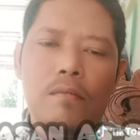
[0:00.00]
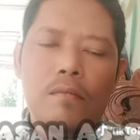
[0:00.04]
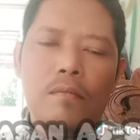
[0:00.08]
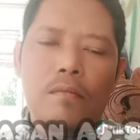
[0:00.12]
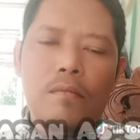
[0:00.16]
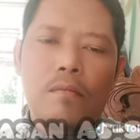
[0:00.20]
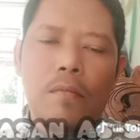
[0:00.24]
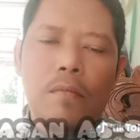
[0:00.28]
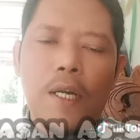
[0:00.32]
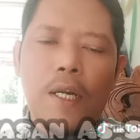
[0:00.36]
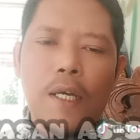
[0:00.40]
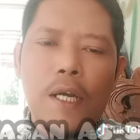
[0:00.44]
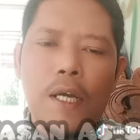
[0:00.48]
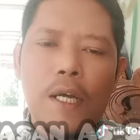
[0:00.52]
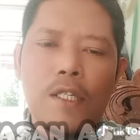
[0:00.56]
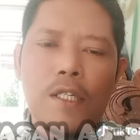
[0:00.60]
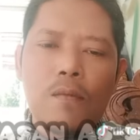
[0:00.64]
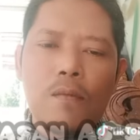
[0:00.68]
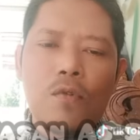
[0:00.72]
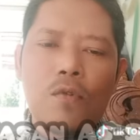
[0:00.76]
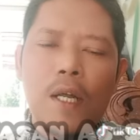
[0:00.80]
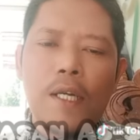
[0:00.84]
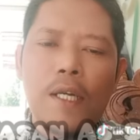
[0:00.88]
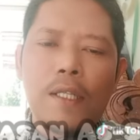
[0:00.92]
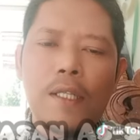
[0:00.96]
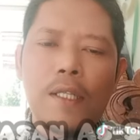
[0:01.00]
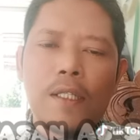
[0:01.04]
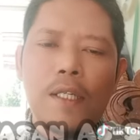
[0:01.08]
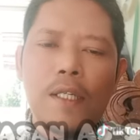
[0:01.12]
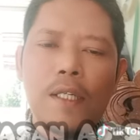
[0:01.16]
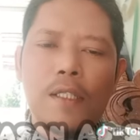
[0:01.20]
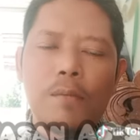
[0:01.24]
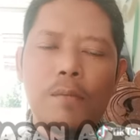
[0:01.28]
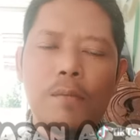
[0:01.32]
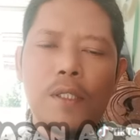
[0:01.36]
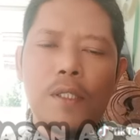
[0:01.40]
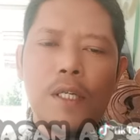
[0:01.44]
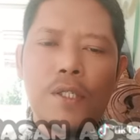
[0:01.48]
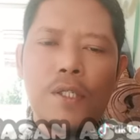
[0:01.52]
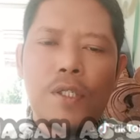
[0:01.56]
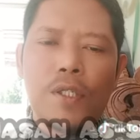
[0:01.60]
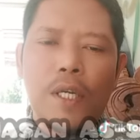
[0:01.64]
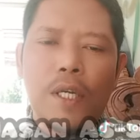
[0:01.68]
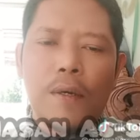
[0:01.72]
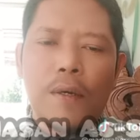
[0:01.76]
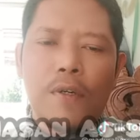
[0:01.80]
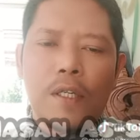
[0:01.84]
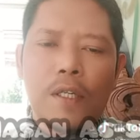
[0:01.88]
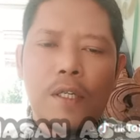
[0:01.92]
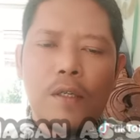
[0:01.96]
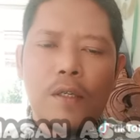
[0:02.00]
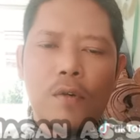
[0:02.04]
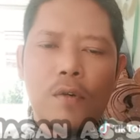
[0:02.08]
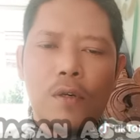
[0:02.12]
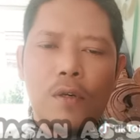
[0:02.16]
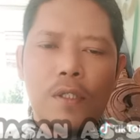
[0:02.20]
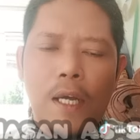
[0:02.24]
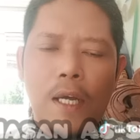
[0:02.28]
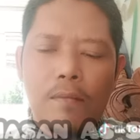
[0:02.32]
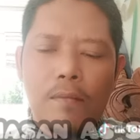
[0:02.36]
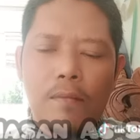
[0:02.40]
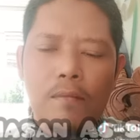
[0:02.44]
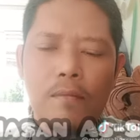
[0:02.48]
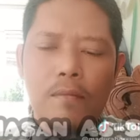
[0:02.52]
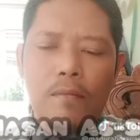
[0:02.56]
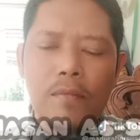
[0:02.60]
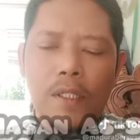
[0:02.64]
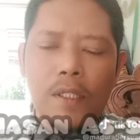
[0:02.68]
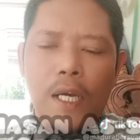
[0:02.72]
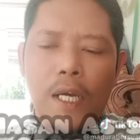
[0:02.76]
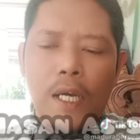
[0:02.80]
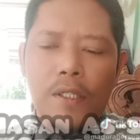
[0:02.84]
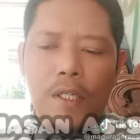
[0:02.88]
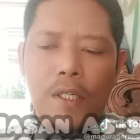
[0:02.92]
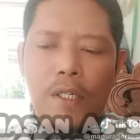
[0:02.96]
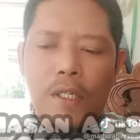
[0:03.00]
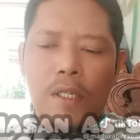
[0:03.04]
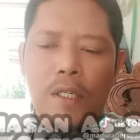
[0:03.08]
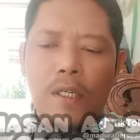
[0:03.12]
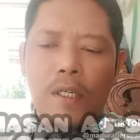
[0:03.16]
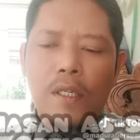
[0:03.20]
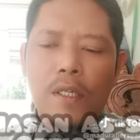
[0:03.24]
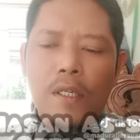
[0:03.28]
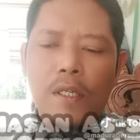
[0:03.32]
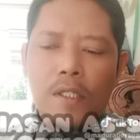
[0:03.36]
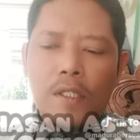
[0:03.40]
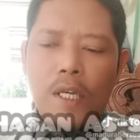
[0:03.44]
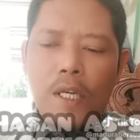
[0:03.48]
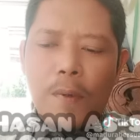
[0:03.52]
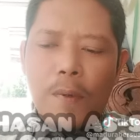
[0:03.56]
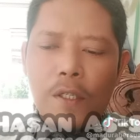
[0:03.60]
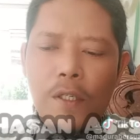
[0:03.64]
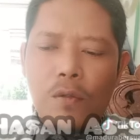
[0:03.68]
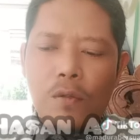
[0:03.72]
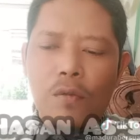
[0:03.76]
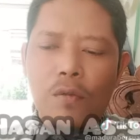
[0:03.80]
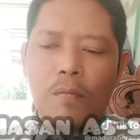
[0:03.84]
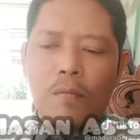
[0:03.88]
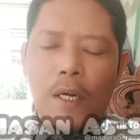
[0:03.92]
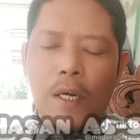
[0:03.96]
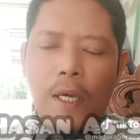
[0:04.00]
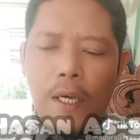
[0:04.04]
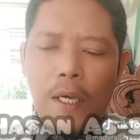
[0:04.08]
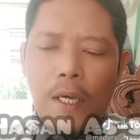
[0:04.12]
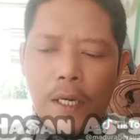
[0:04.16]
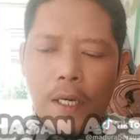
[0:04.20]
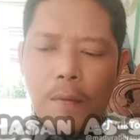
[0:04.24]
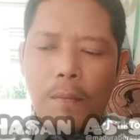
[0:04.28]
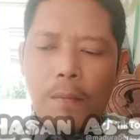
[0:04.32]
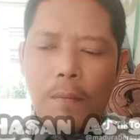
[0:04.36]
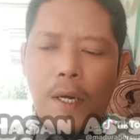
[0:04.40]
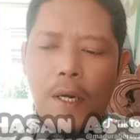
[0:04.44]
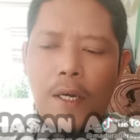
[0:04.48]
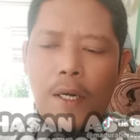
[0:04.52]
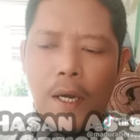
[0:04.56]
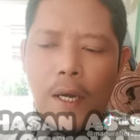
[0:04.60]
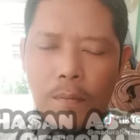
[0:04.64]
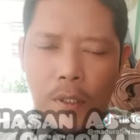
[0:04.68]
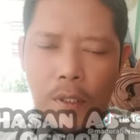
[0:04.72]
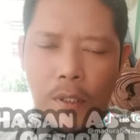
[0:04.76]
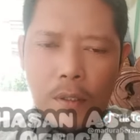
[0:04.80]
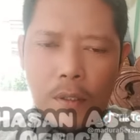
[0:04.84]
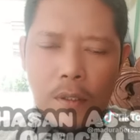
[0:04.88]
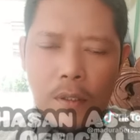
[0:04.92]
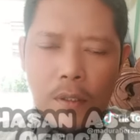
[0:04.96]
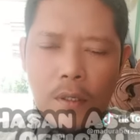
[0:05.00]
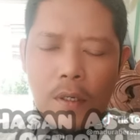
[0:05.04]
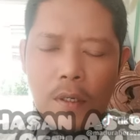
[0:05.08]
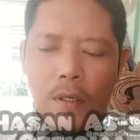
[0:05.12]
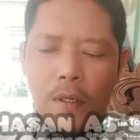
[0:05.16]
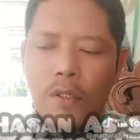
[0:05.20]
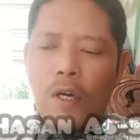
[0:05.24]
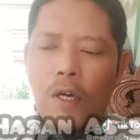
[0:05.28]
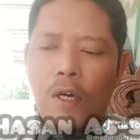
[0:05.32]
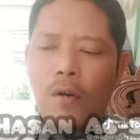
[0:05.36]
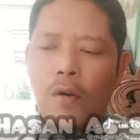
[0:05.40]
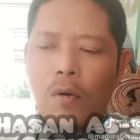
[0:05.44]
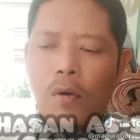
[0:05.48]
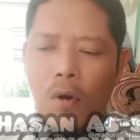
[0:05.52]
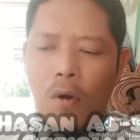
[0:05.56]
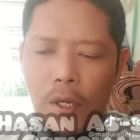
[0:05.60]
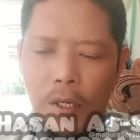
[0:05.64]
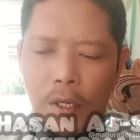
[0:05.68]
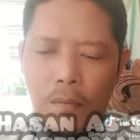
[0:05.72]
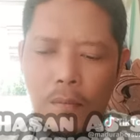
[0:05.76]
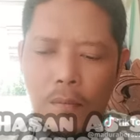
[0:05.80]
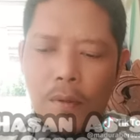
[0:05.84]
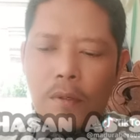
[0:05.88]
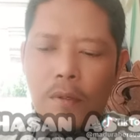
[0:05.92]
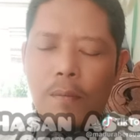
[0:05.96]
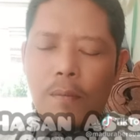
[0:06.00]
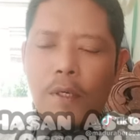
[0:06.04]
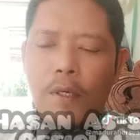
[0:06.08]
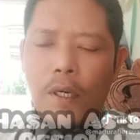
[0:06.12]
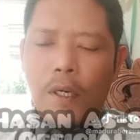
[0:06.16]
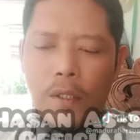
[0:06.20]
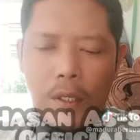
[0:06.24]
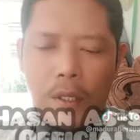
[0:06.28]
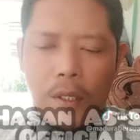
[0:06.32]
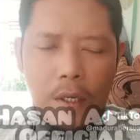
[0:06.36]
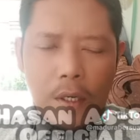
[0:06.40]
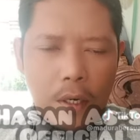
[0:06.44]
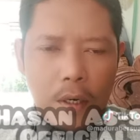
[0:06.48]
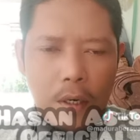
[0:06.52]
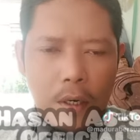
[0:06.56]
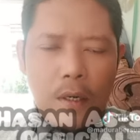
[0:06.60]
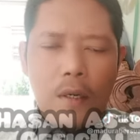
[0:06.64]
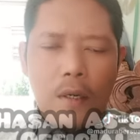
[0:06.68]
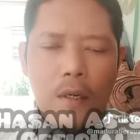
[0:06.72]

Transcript: Mereka semua datang ke majelisnya Fakih Muqaddam mengaji. Siapa itu? Malaikat para nabi, rijalul ghaib, nabi khidir,